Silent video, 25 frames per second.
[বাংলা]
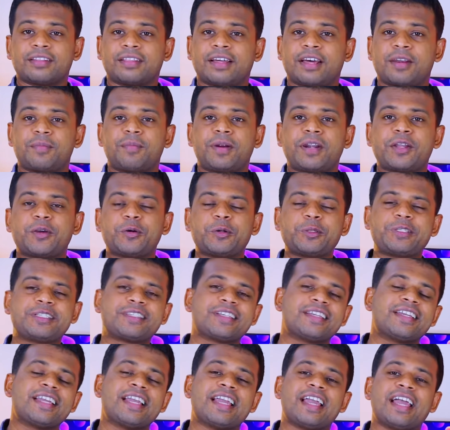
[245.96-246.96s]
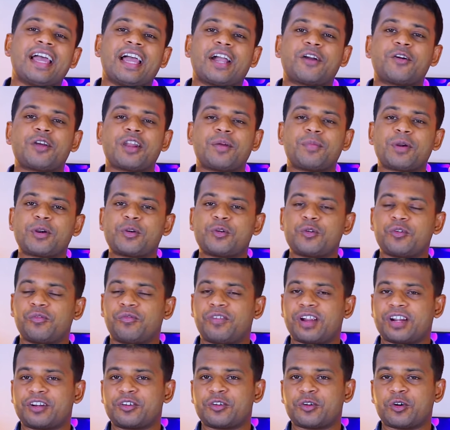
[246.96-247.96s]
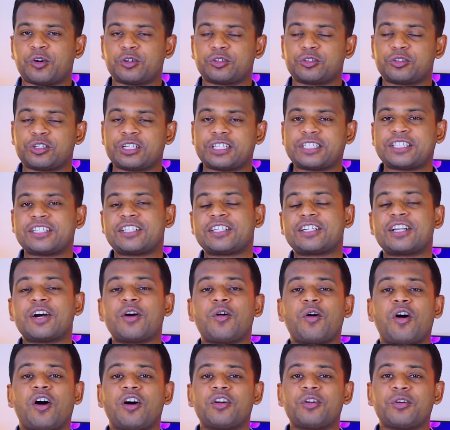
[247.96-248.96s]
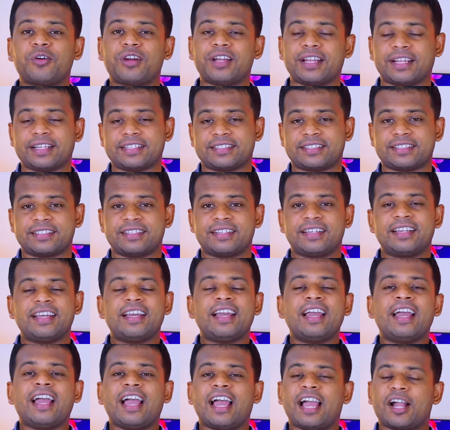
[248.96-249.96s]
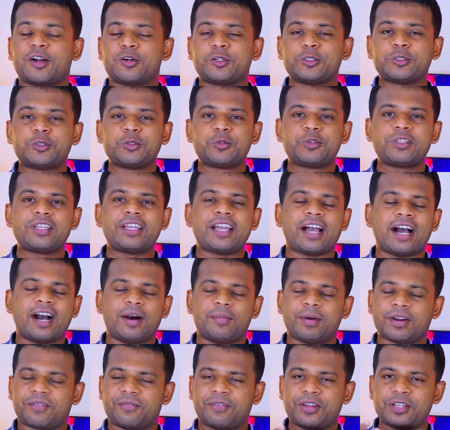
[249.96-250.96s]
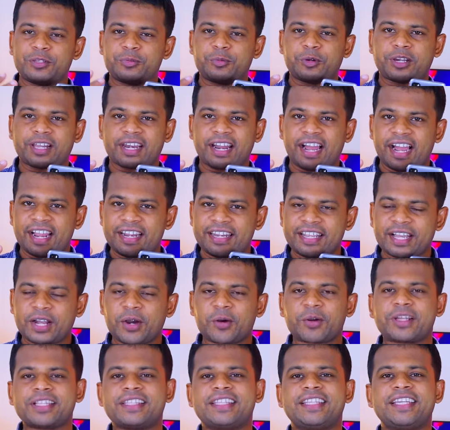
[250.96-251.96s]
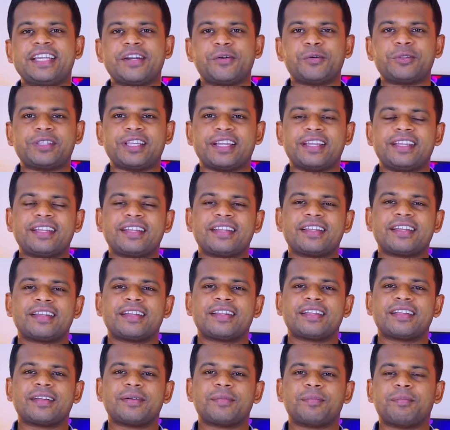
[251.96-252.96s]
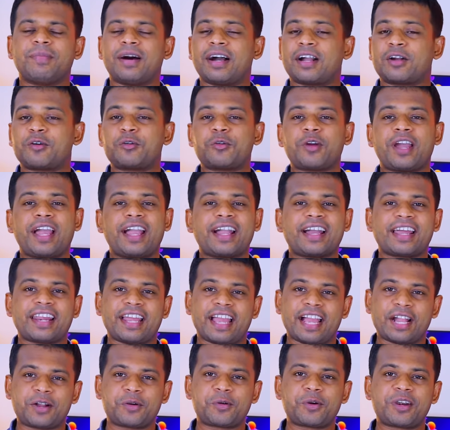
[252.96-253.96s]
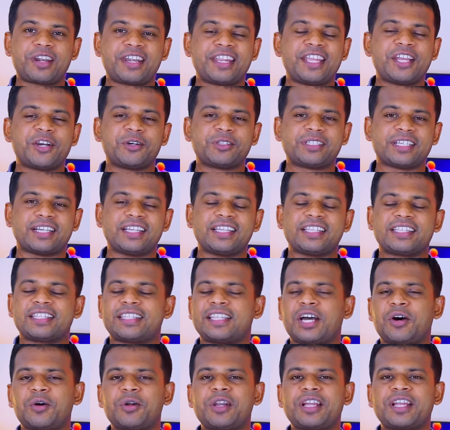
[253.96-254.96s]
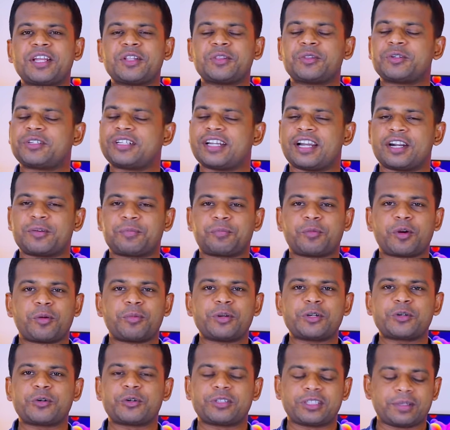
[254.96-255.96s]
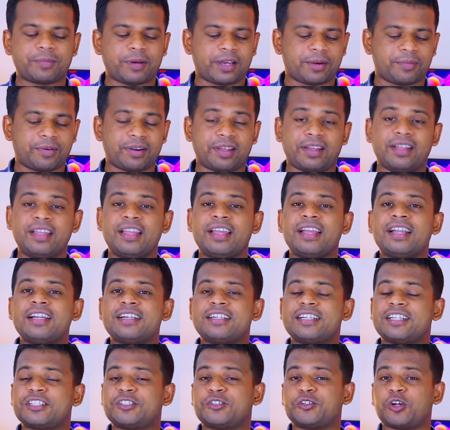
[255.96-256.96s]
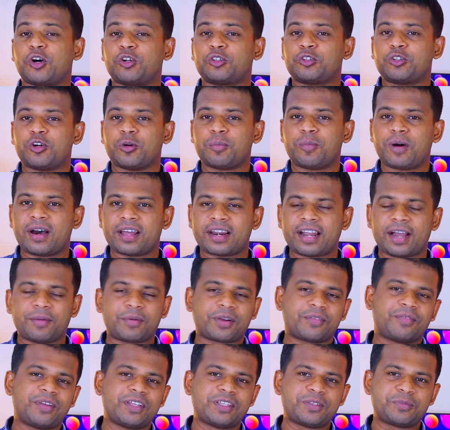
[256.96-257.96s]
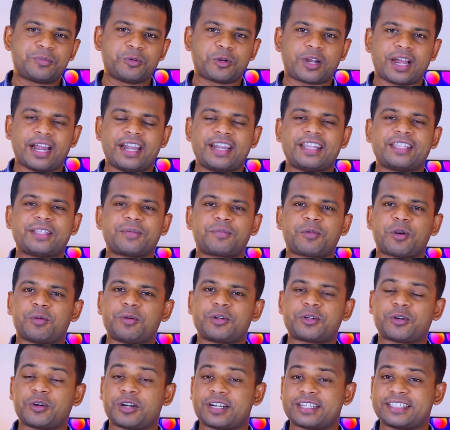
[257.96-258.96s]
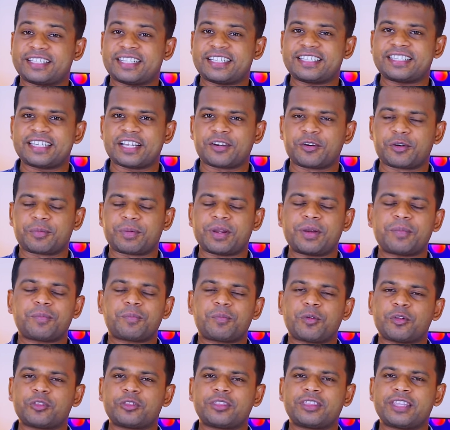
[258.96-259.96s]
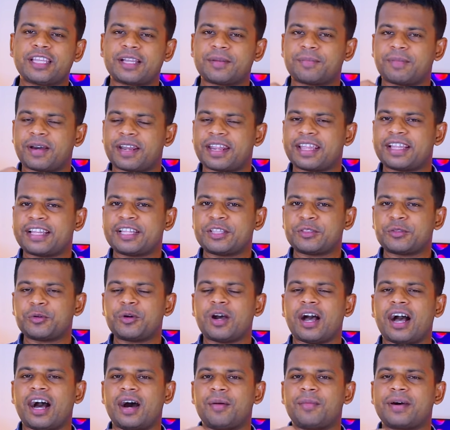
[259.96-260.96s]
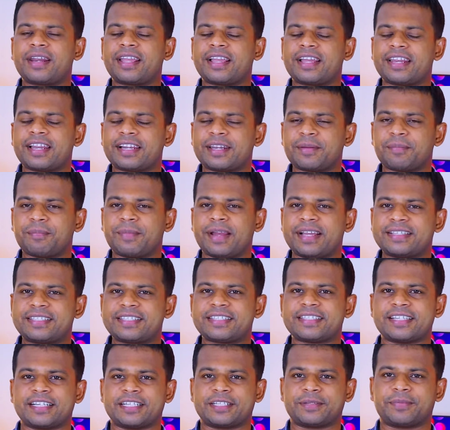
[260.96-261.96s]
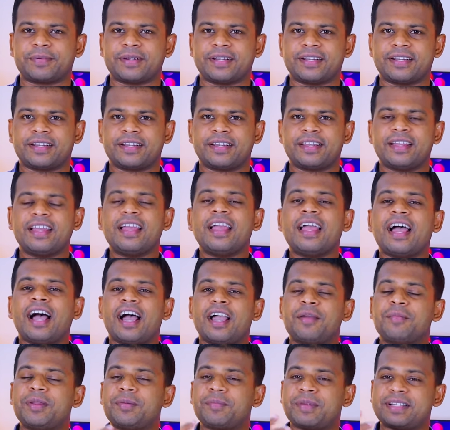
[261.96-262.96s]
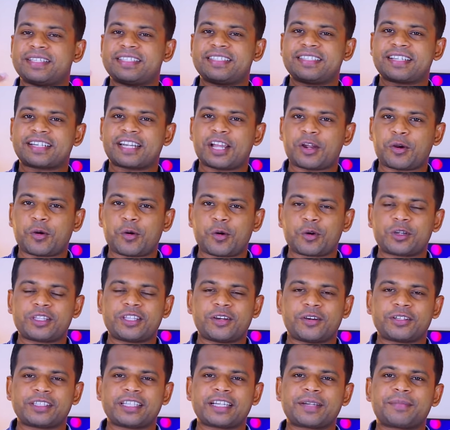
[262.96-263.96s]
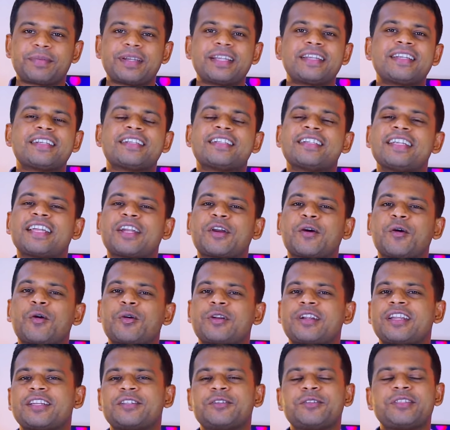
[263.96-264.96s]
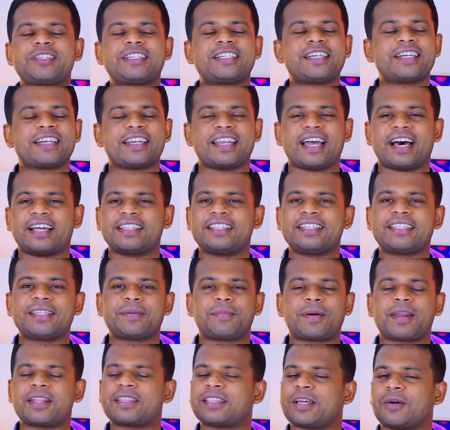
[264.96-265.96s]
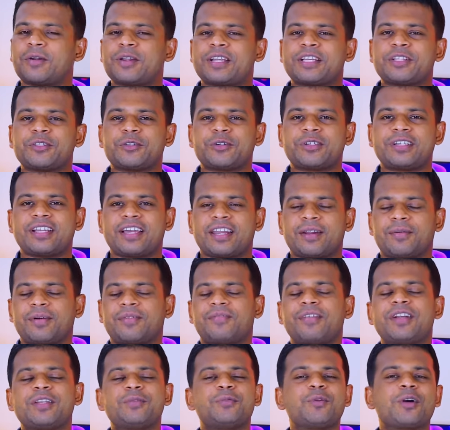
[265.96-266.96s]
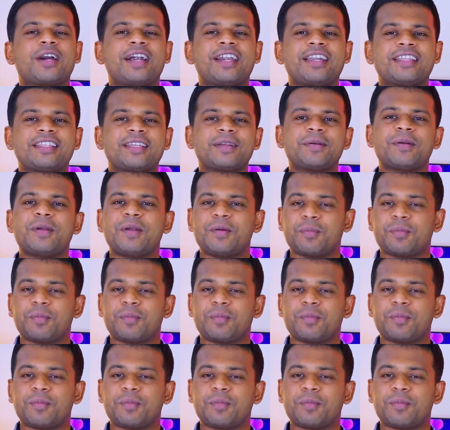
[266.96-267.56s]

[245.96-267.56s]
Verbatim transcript: তার মানে হচ্ছে এখন আমার টু ফ্যাক্টর অথরাইজেশনটা অন হয়ে গেছে এখন যদি আমার ফেসবুকের আইডি কাউকে দিয়েও দেই বা কোনো হ্যাকার হ্যাক করে নিয়েও যায় তাহলে কিন্তু সে আর প্রবেশ করতে পারবে না সে যতবার আমার ফেসবুক আইডিতে প্রবেশ করার চেষ্টা করবে প্রত্যেকবারেই কিন্তু আমার এখানে একটা মেসেজ আসবে আই মিন মেসেজে একটা কোড দেওয়া থাকবে সেই কোডটা যদি সে না দিতে পারে তাহলে কিন্তু সে আর আমার ফেসবুক আইডিতে